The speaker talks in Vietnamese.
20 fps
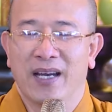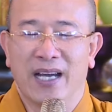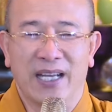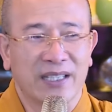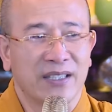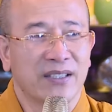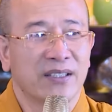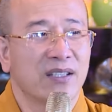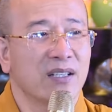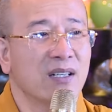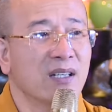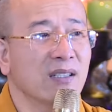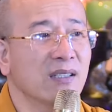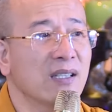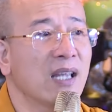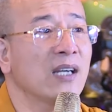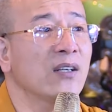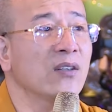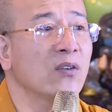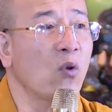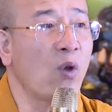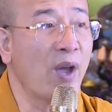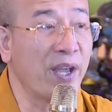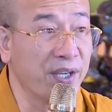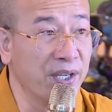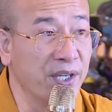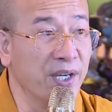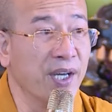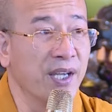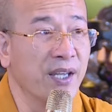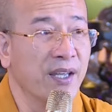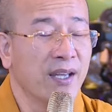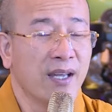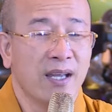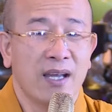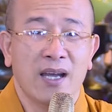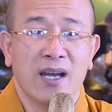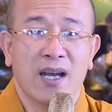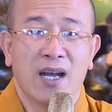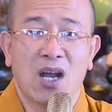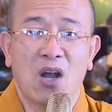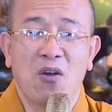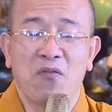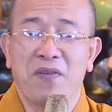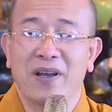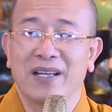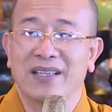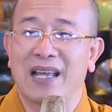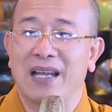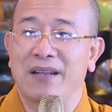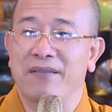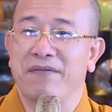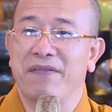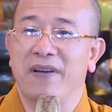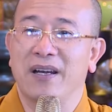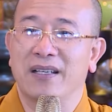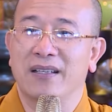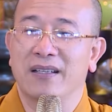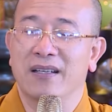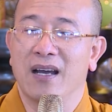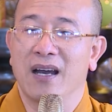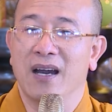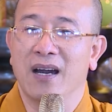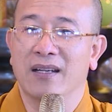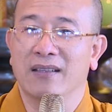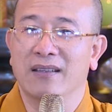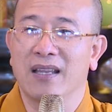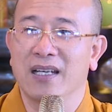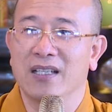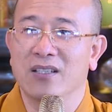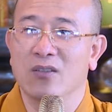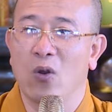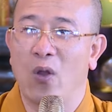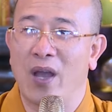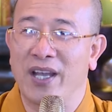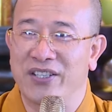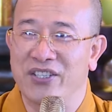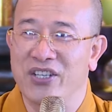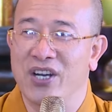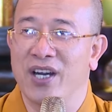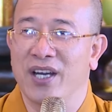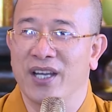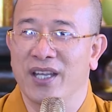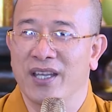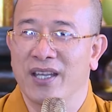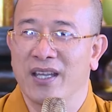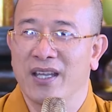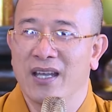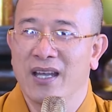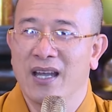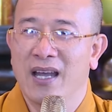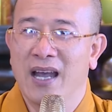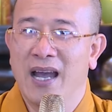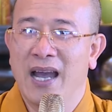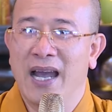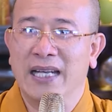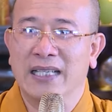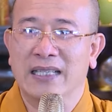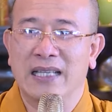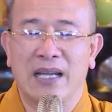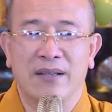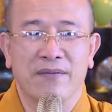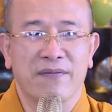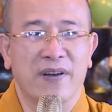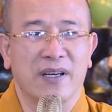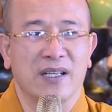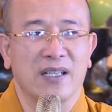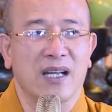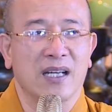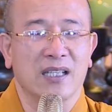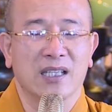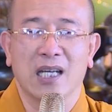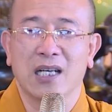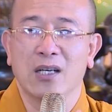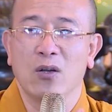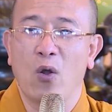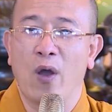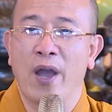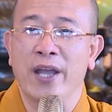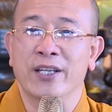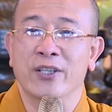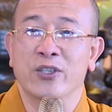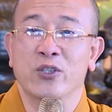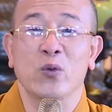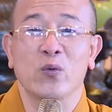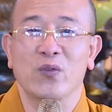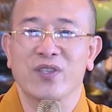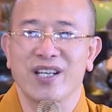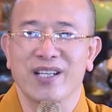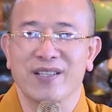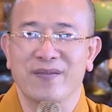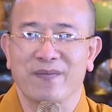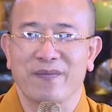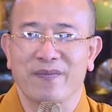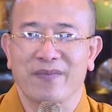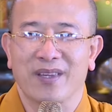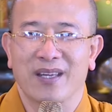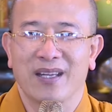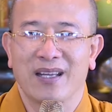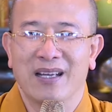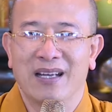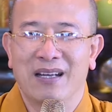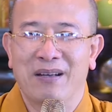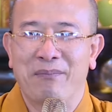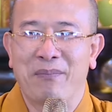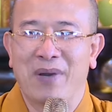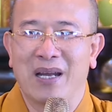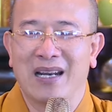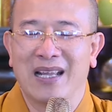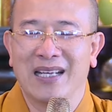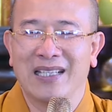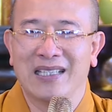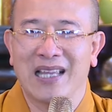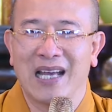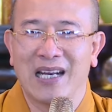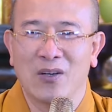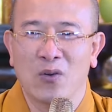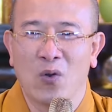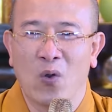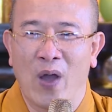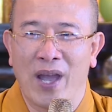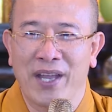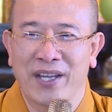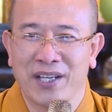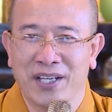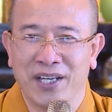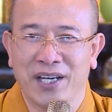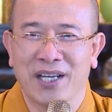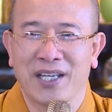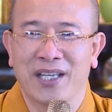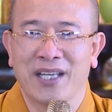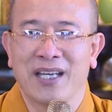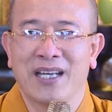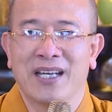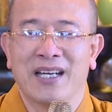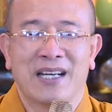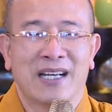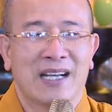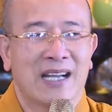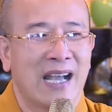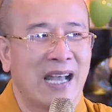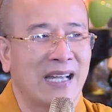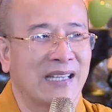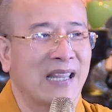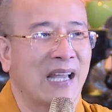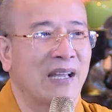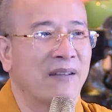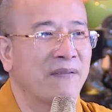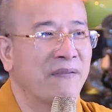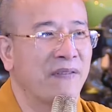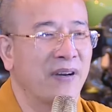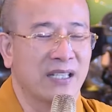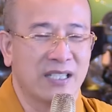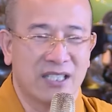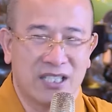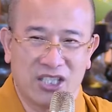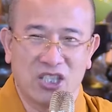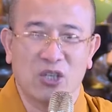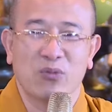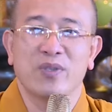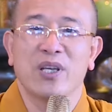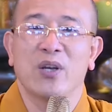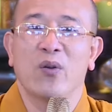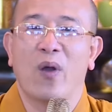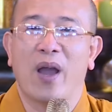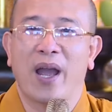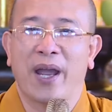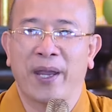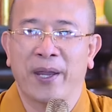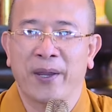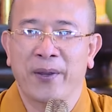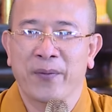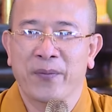hình tướng thân loài người không phải thành phật ở thân loài trời hay thành phật ở thân loài súc sinh mà lấy thân loài người ngài thành phật trong nhân loại